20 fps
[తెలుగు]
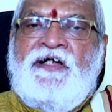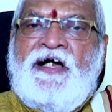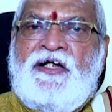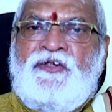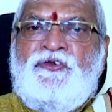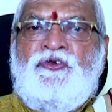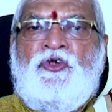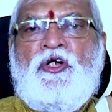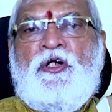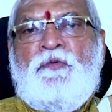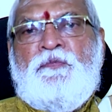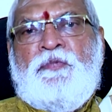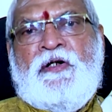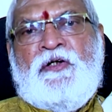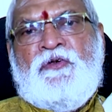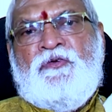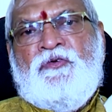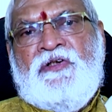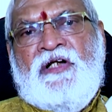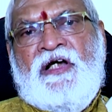ఆందోళన
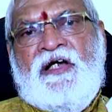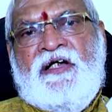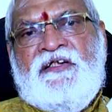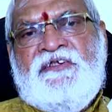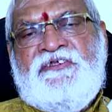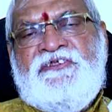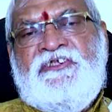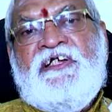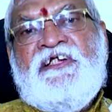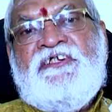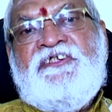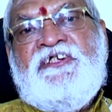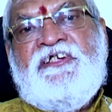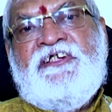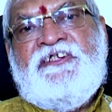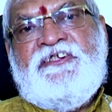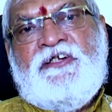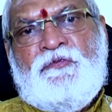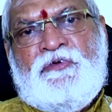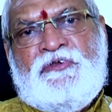పడకుండా చిన్న చిన్న
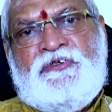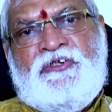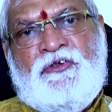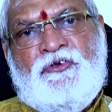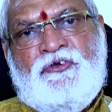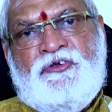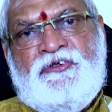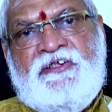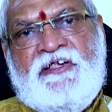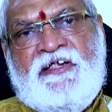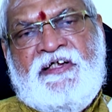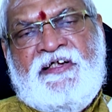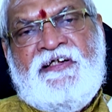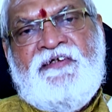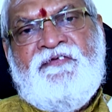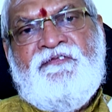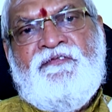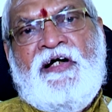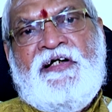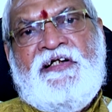సమస్యలు వస్తే
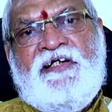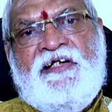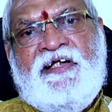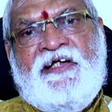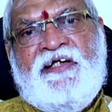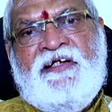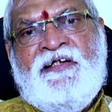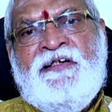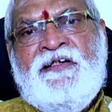వాటిని